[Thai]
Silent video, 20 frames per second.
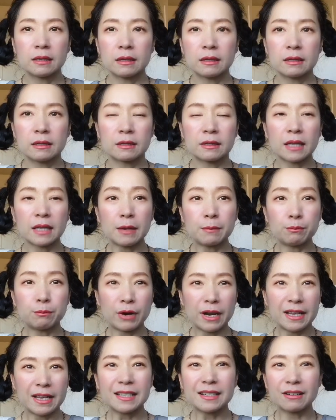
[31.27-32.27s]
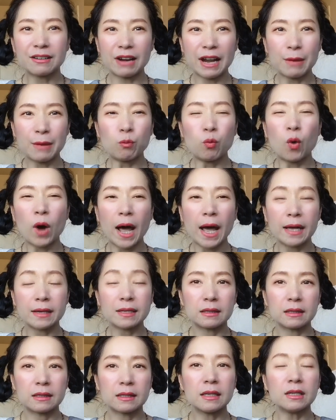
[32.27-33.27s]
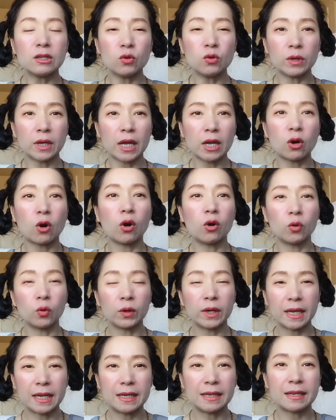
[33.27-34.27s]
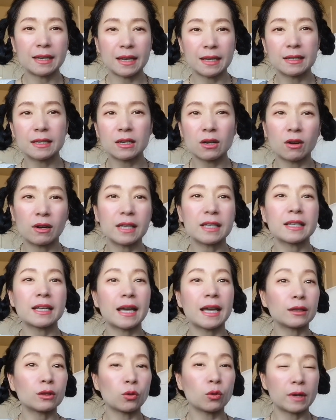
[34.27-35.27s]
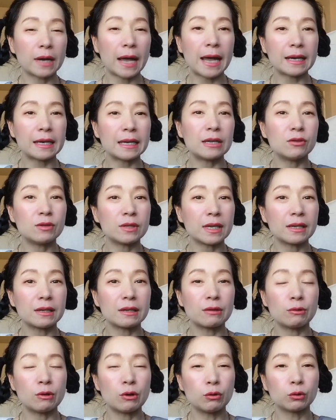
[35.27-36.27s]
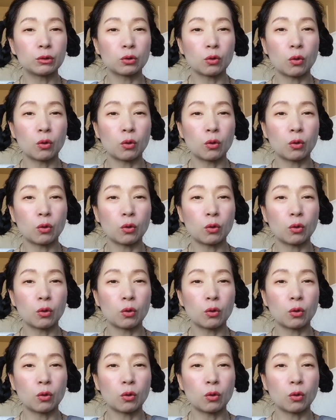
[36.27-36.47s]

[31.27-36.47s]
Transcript: Cypress Grape Wine ซึ่งซึ่งอยู่ใน Cologne Intense Collection ตัวแรกนี่จะรีวิวตัว